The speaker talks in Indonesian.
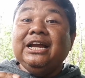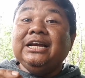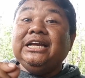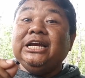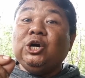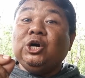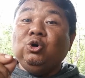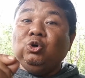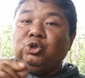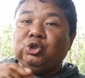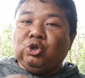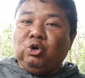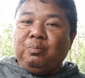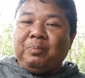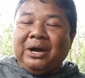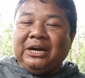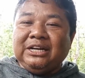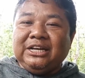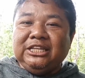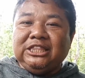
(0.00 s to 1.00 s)
Di
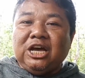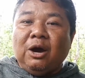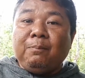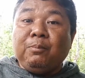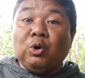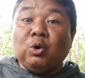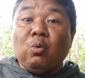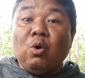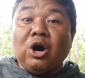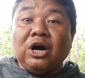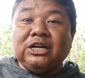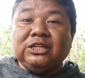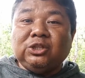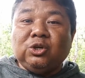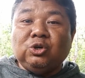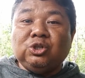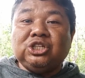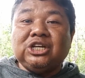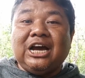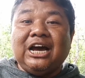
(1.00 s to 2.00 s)
keuskupan kita
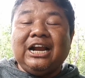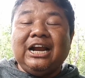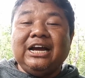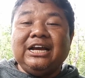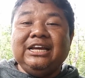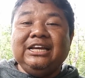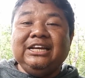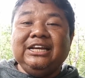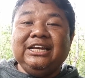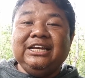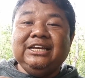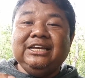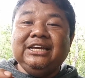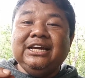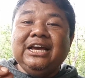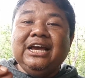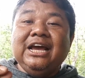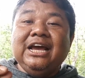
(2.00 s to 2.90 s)
Purwokerto sekarang ini